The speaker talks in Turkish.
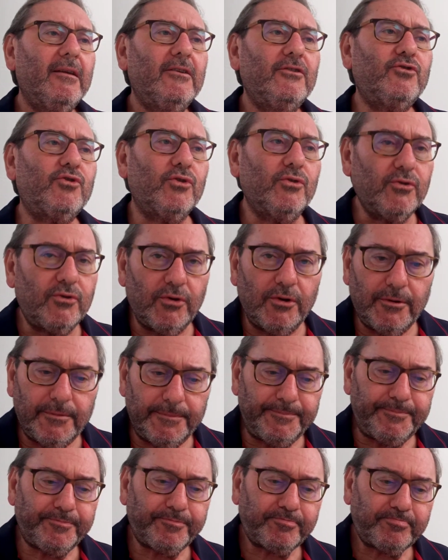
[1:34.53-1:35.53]

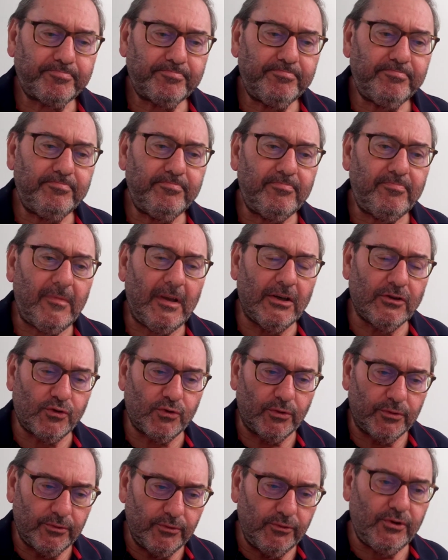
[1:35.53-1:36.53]
Çünkü
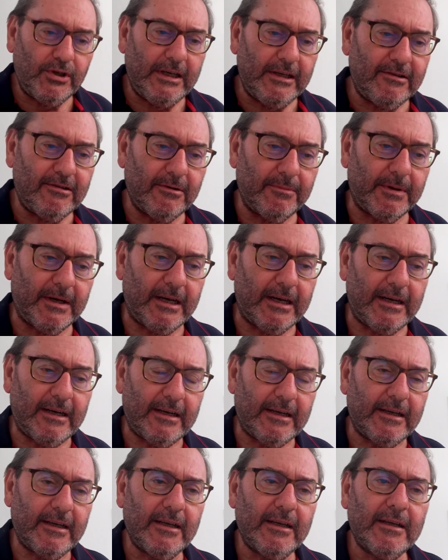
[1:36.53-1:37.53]
sonuç
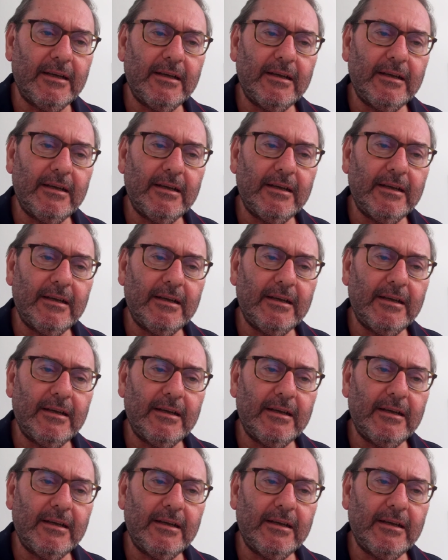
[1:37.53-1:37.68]
itibariyle